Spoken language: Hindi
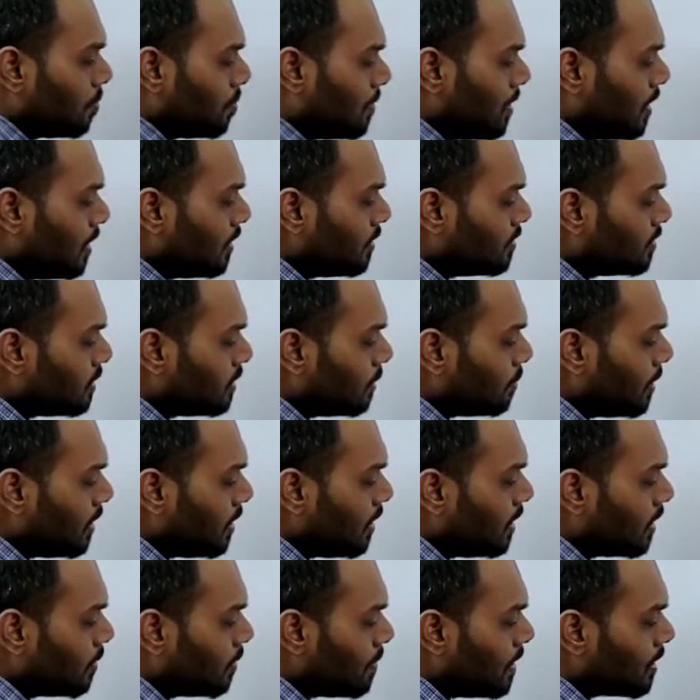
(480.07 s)
मैं इससे
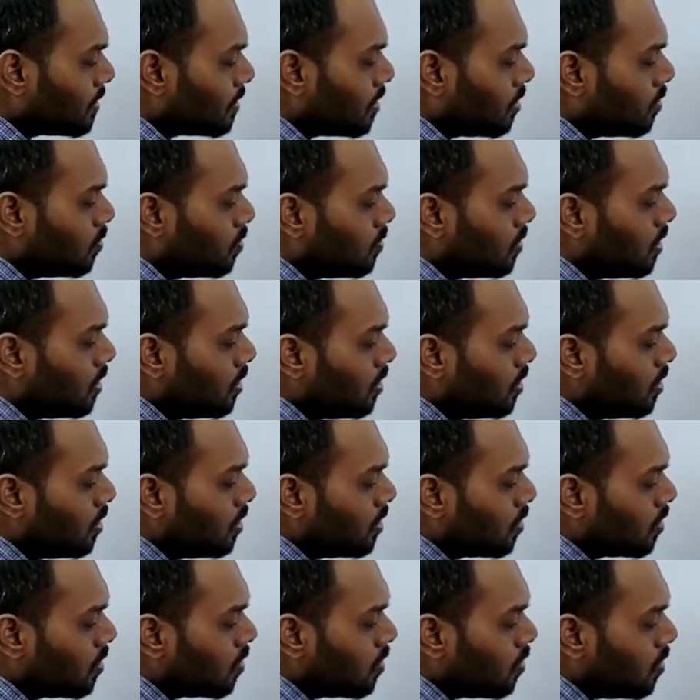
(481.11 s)
पहले एक बात करूँगा
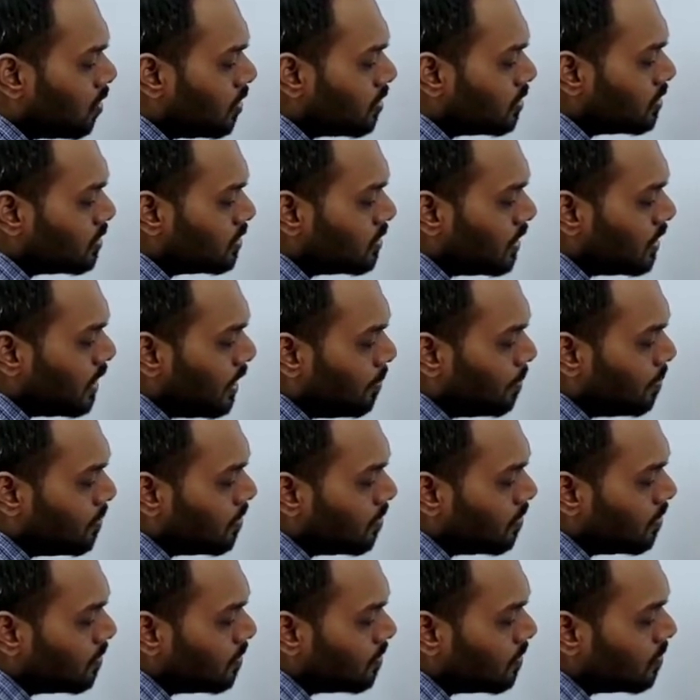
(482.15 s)

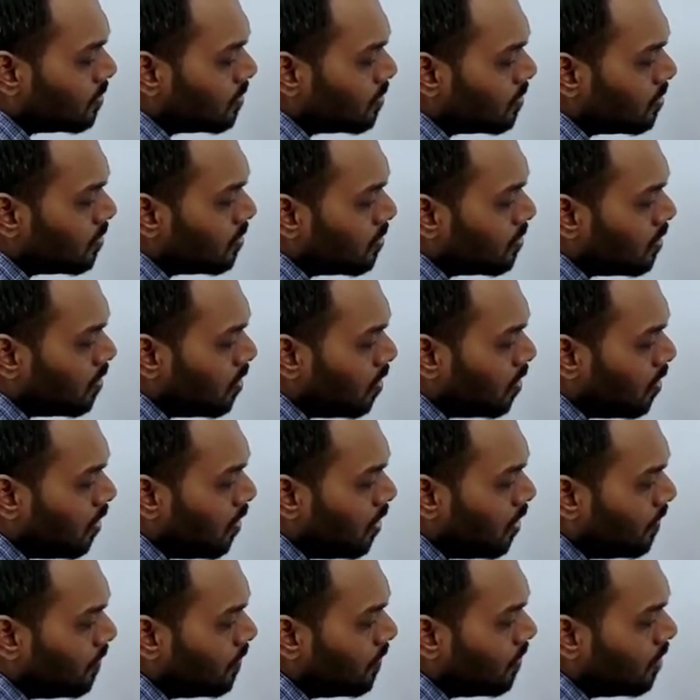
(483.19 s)
कॉन्सेप्ट
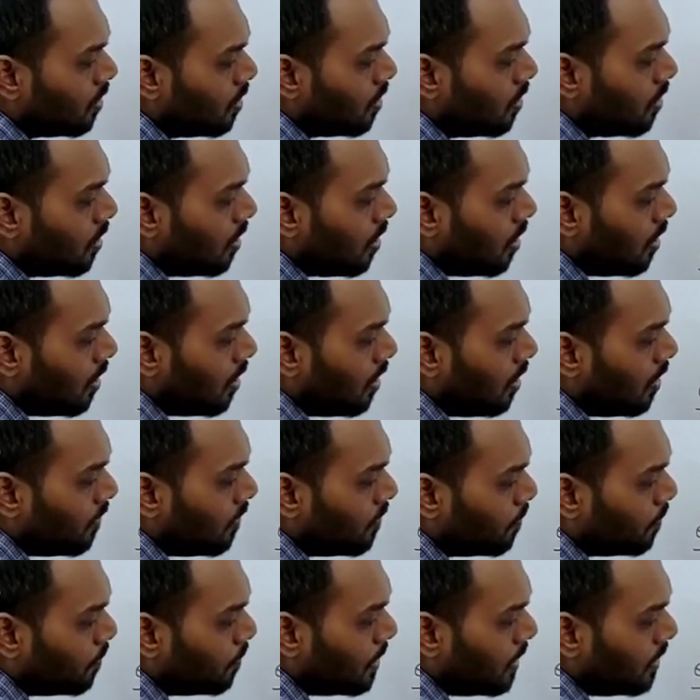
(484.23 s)
ऑफ
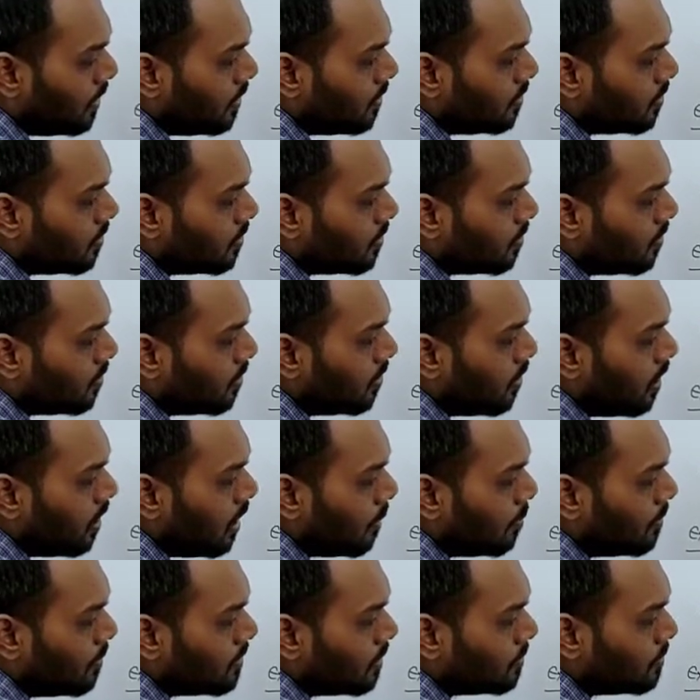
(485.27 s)
हाफ प्लेन
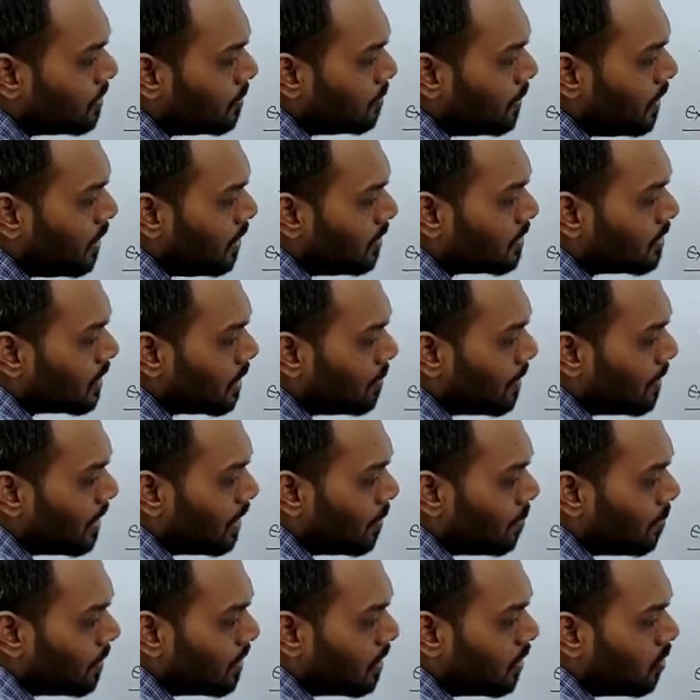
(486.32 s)
हमें सबसे पहले इसके
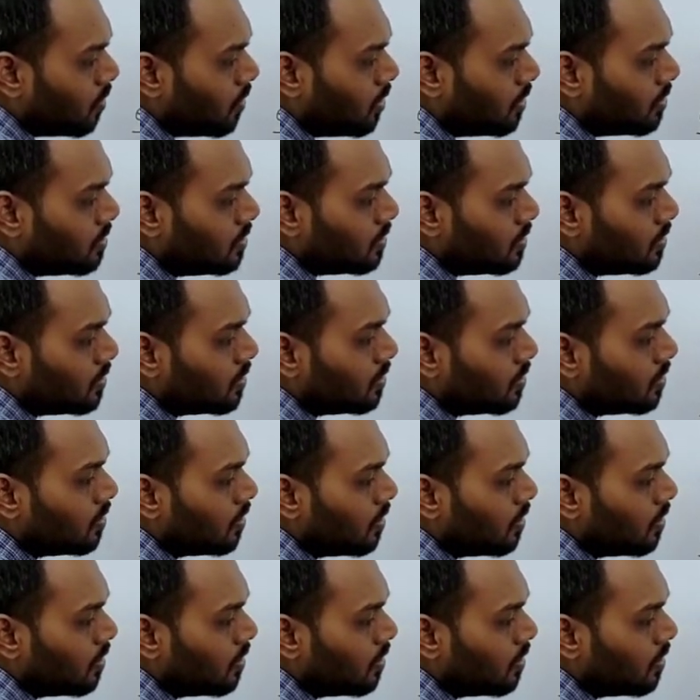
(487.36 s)
बारे में पता होना चाहिए